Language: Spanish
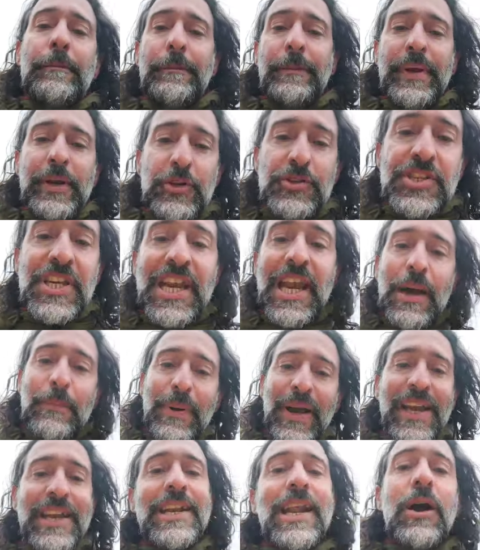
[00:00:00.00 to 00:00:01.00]
Pero si en la
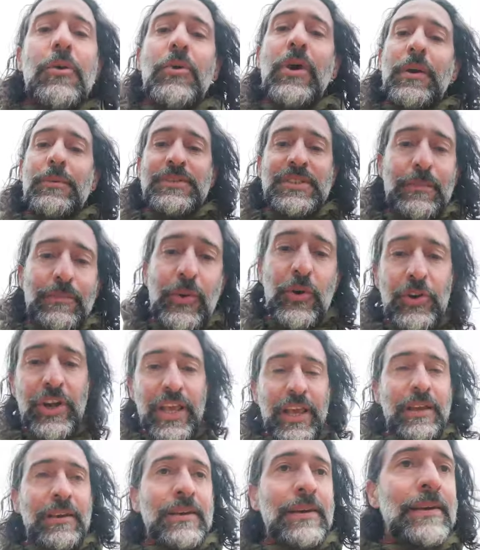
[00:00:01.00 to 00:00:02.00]
página web te
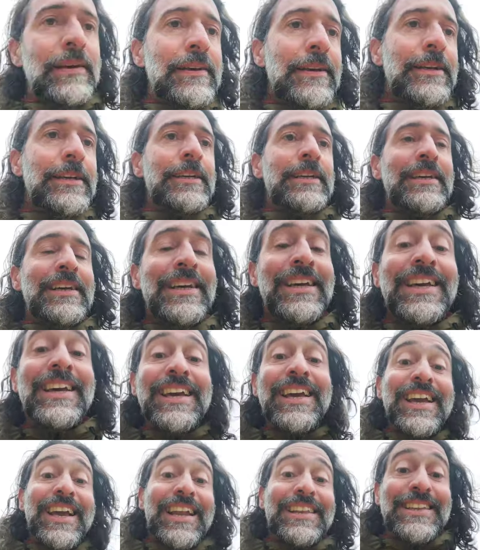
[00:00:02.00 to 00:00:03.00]
pone
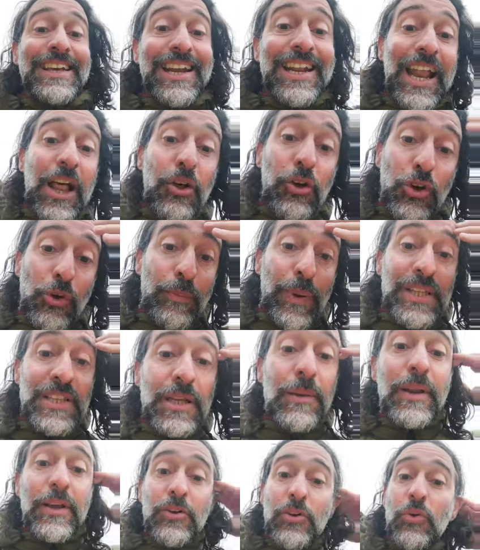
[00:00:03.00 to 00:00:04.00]
que el teclado es
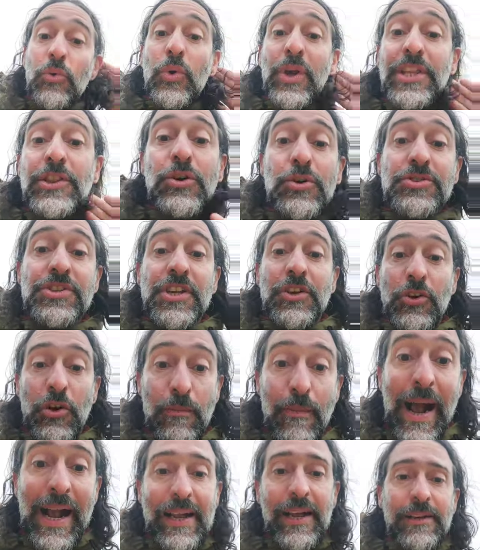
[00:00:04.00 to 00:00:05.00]
compatible con Windows y
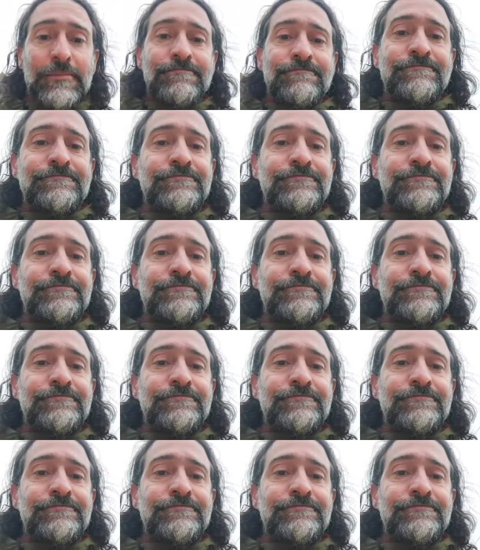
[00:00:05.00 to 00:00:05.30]
con Mac,